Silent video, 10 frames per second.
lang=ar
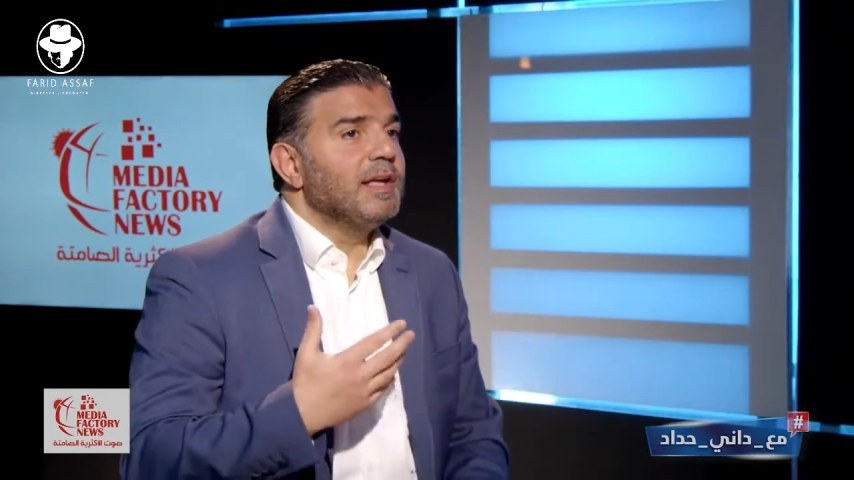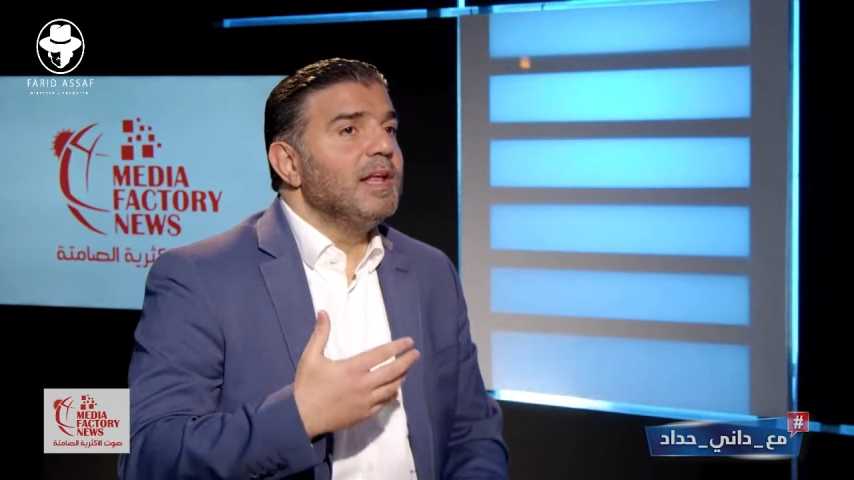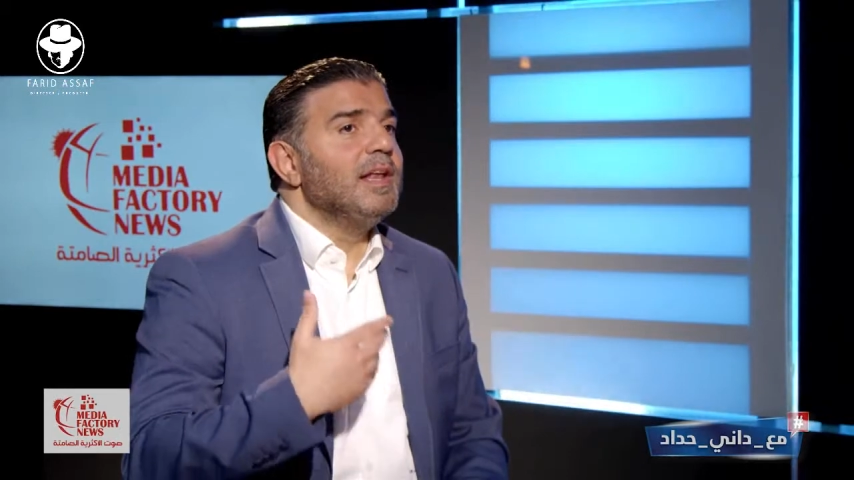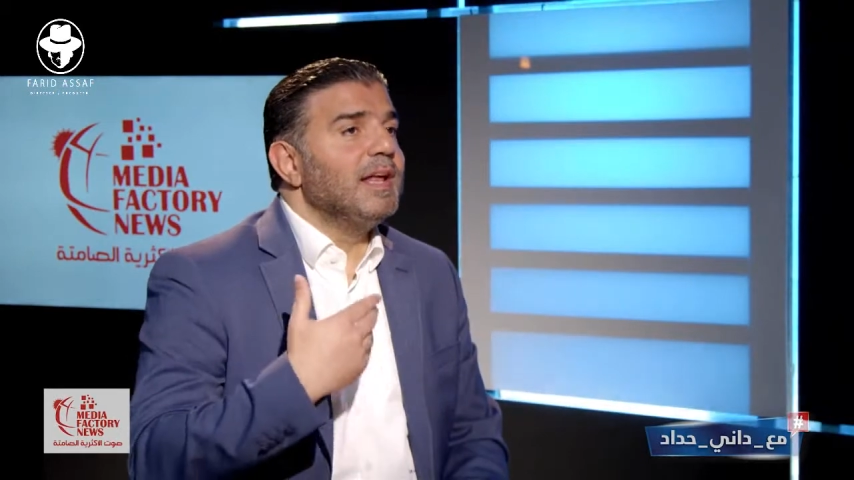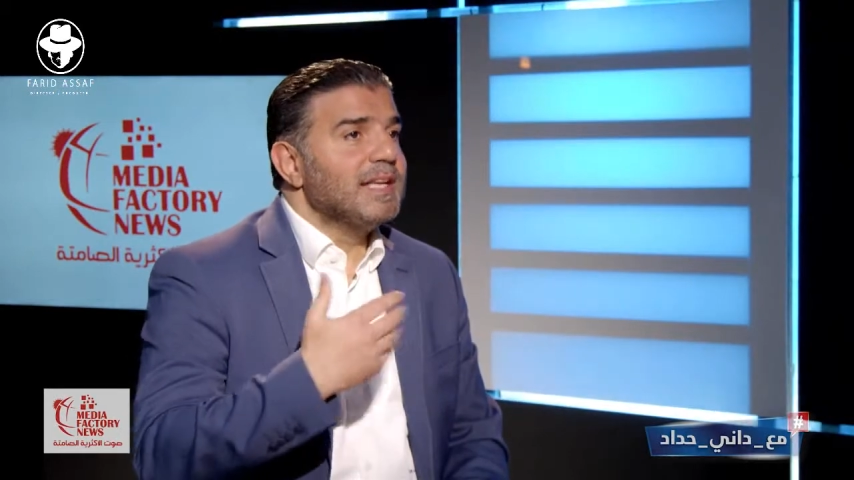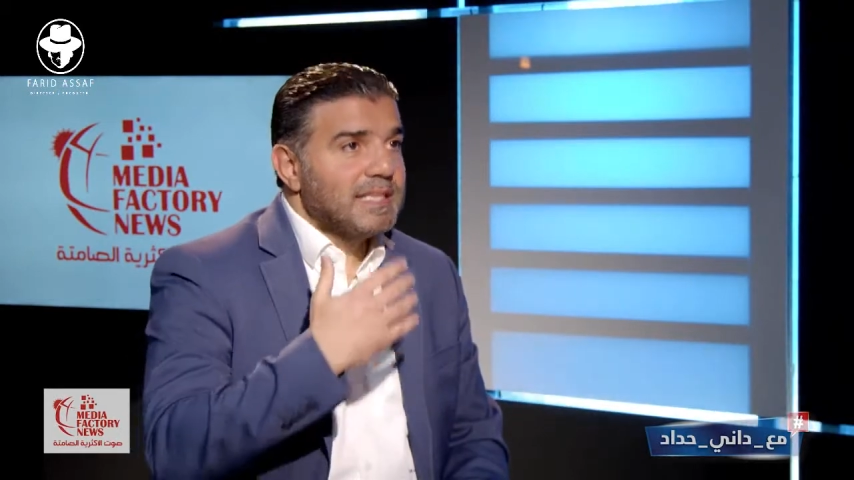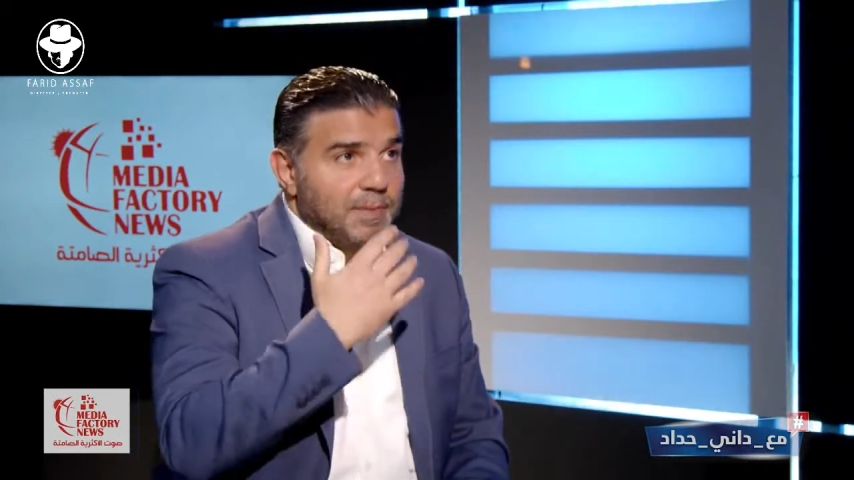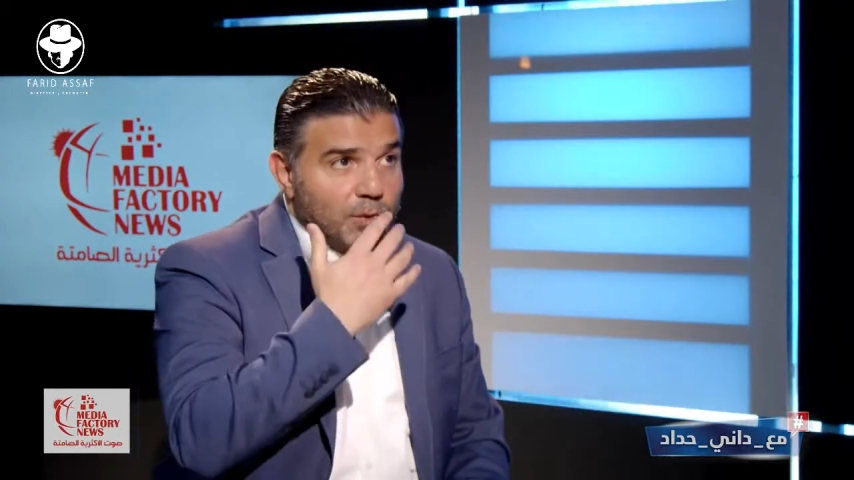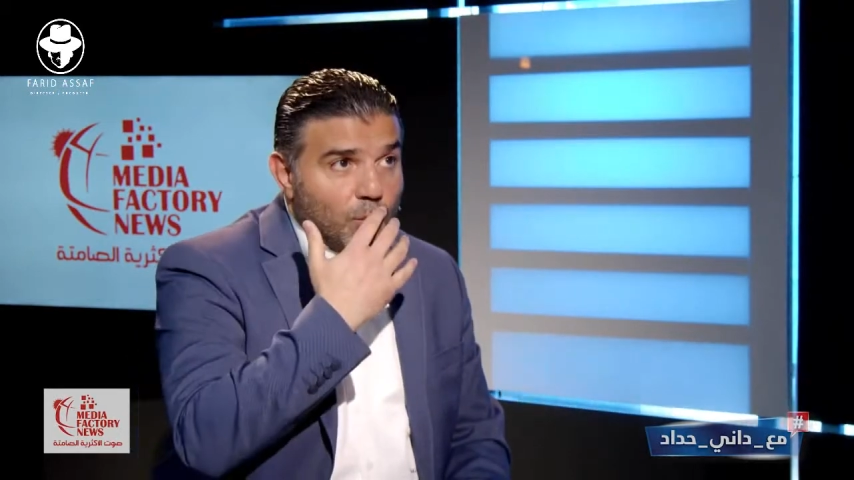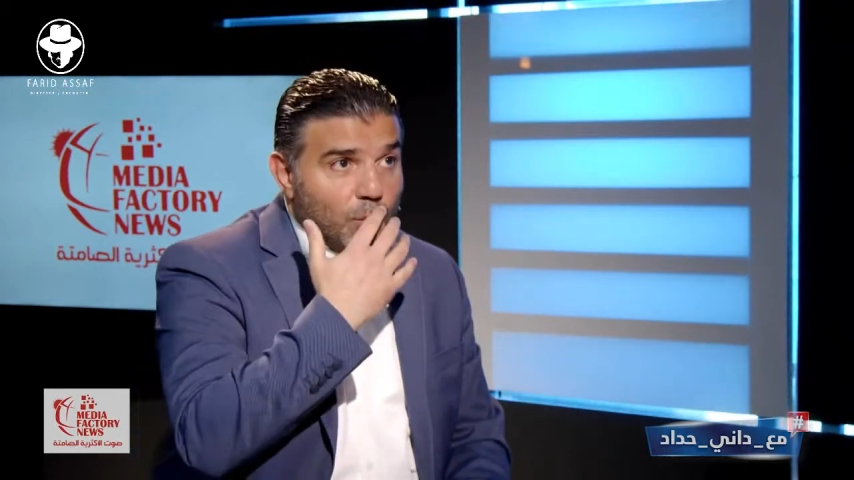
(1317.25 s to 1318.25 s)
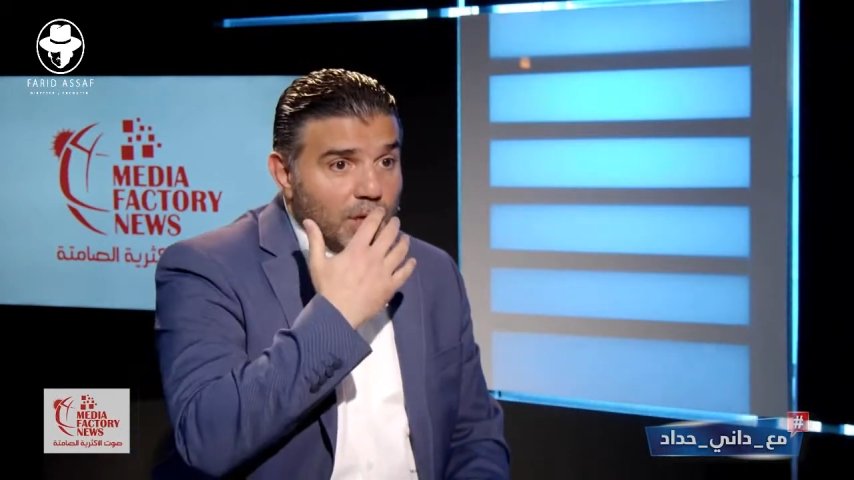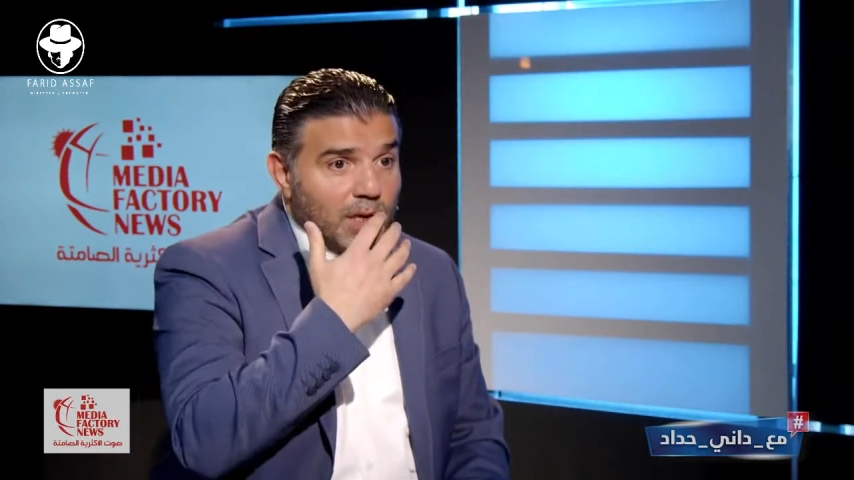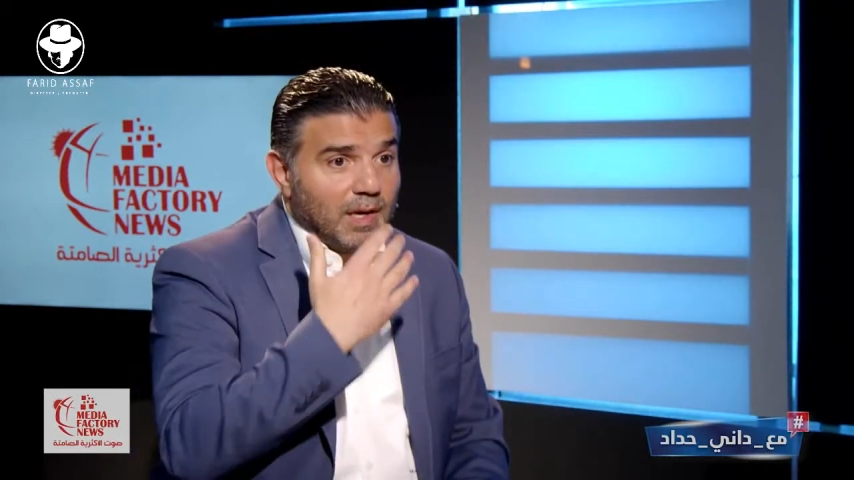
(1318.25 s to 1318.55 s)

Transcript: كلنا لازم نكون